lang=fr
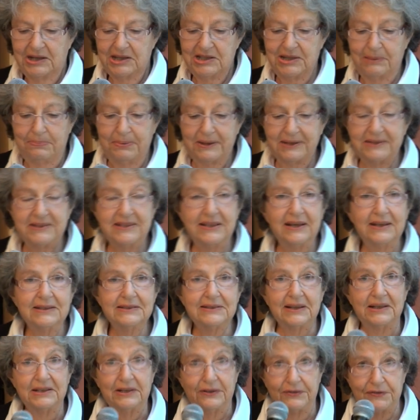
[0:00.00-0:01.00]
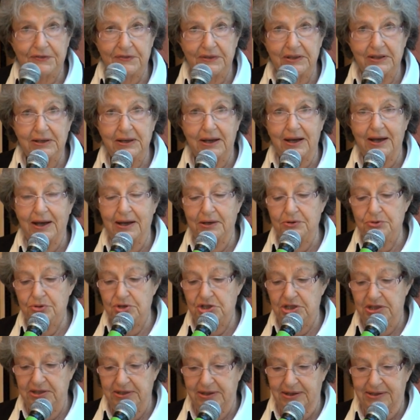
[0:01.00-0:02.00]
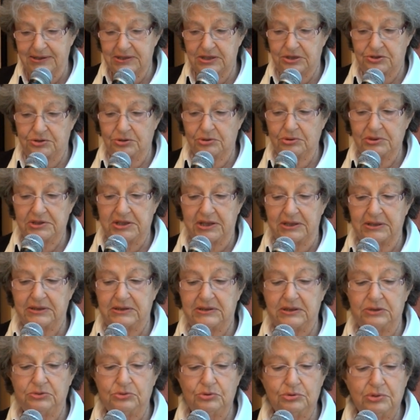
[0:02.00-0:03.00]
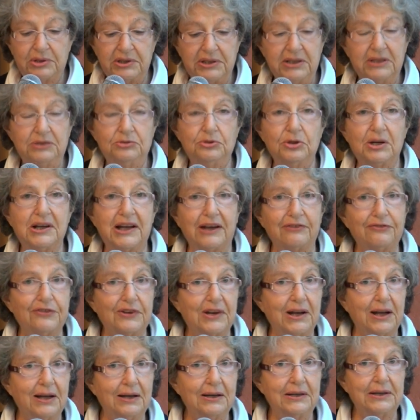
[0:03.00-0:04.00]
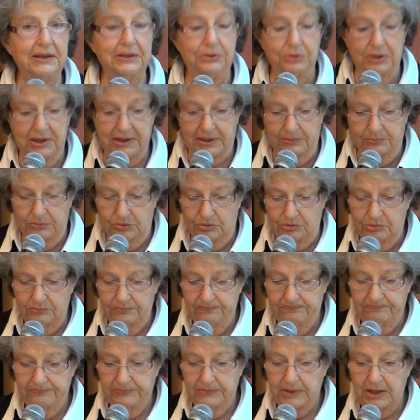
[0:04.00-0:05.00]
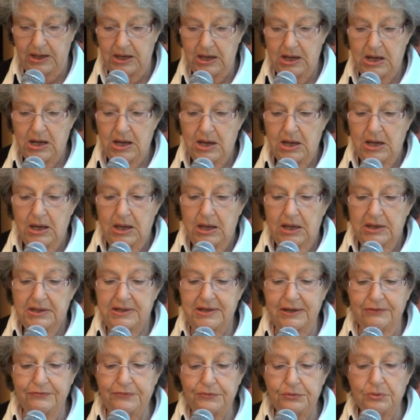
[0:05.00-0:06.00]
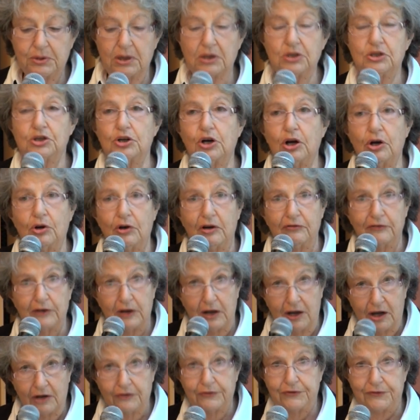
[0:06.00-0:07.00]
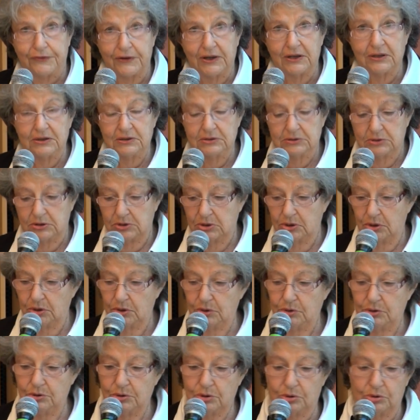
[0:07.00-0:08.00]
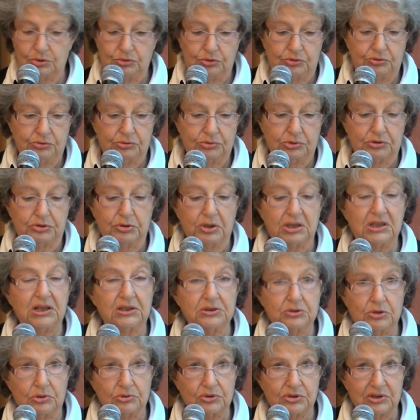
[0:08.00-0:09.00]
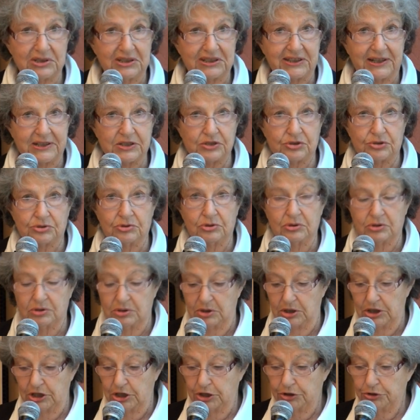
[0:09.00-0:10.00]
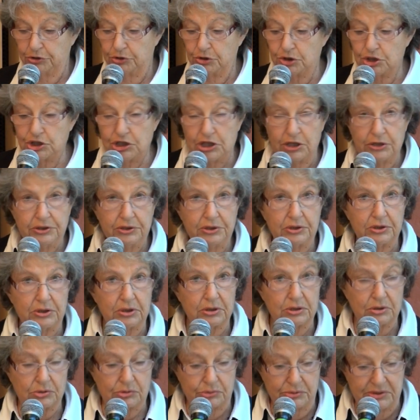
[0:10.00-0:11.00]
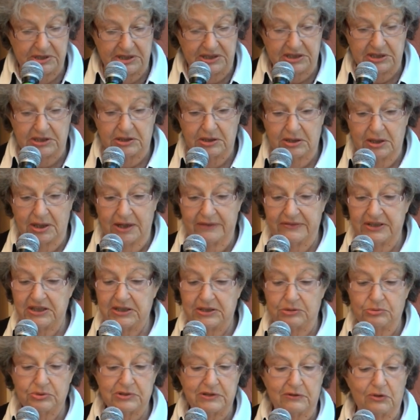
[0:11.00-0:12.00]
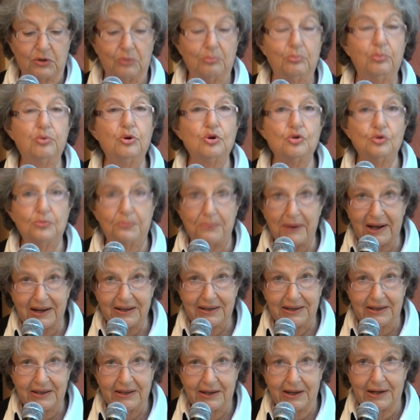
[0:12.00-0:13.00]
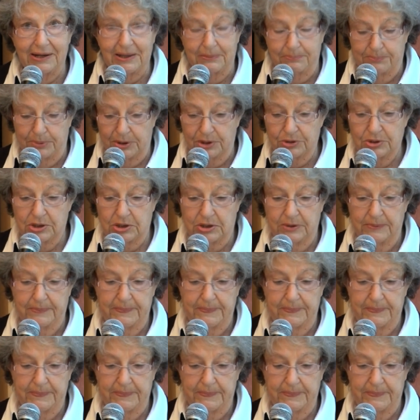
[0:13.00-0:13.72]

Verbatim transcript: J'appartiens en effet à une génération qui a été nourrie de Kafka et de Camus, qui a vu encore enfant le retour de camps de concentration de jeunes cousines avec qui nous avons beaucoup parlé à l'époque.